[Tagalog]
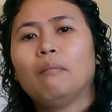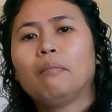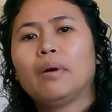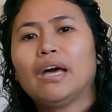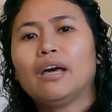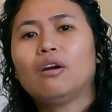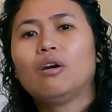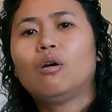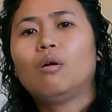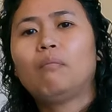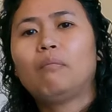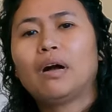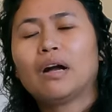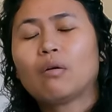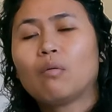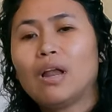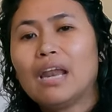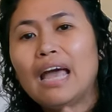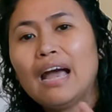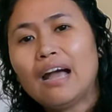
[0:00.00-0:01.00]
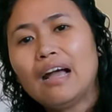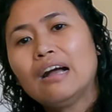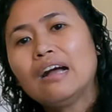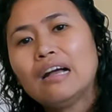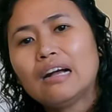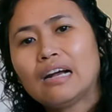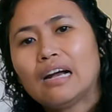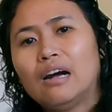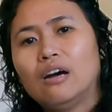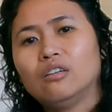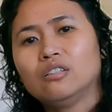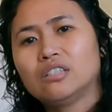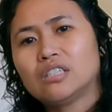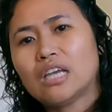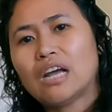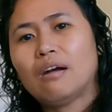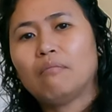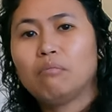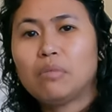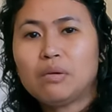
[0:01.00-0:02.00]
Pero pag wala kang account
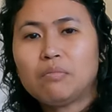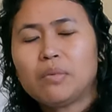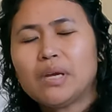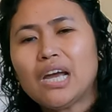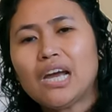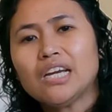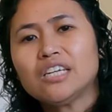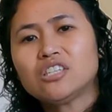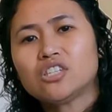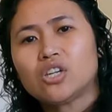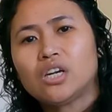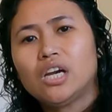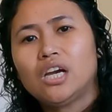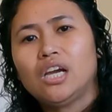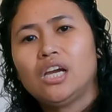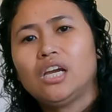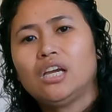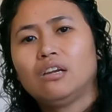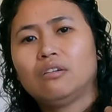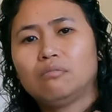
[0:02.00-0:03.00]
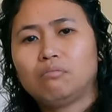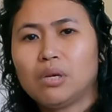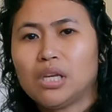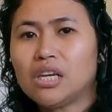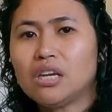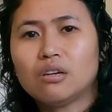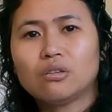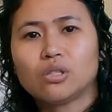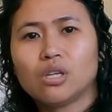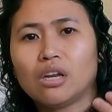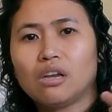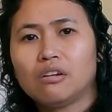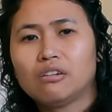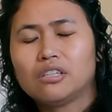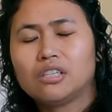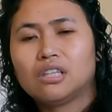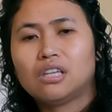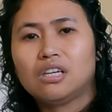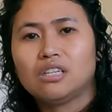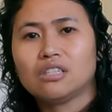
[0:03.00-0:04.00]
sa BPI Trade, BDO
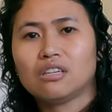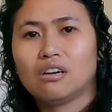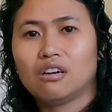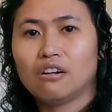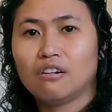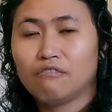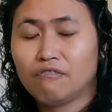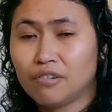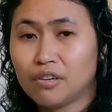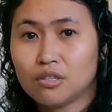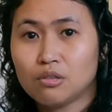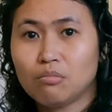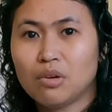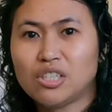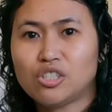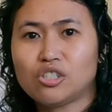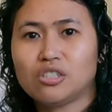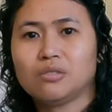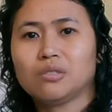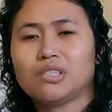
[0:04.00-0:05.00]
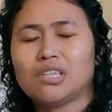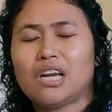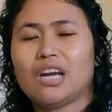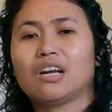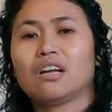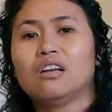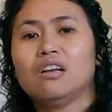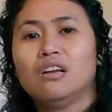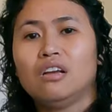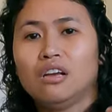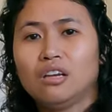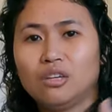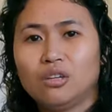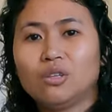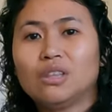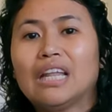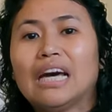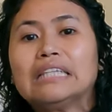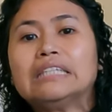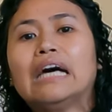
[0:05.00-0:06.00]
Securities, or First Metro Sec,
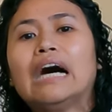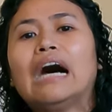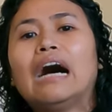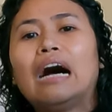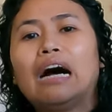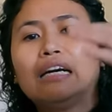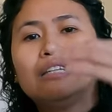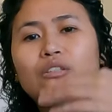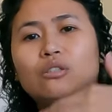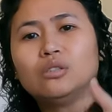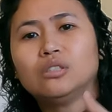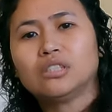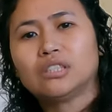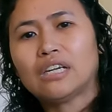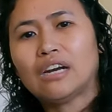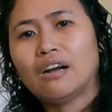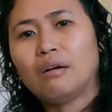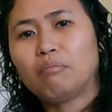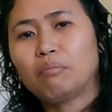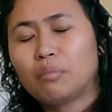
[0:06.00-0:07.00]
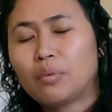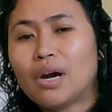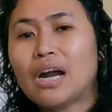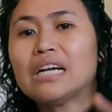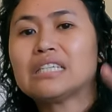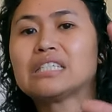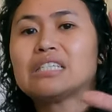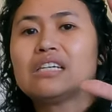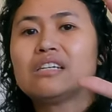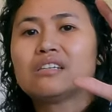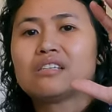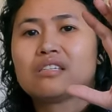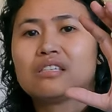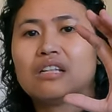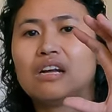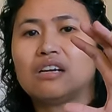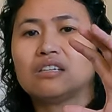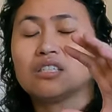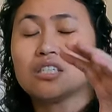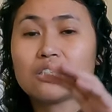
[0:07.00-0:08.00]
yun dadaan ka dun sa
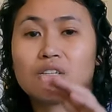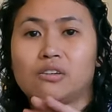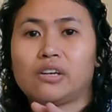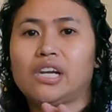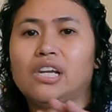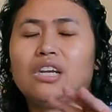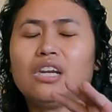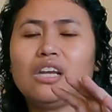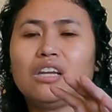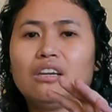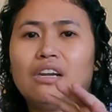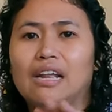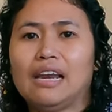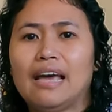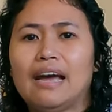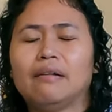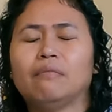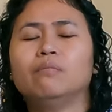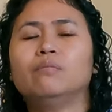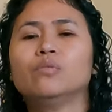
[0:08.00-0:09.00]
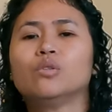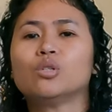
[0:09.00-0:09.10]
process ng screening nila.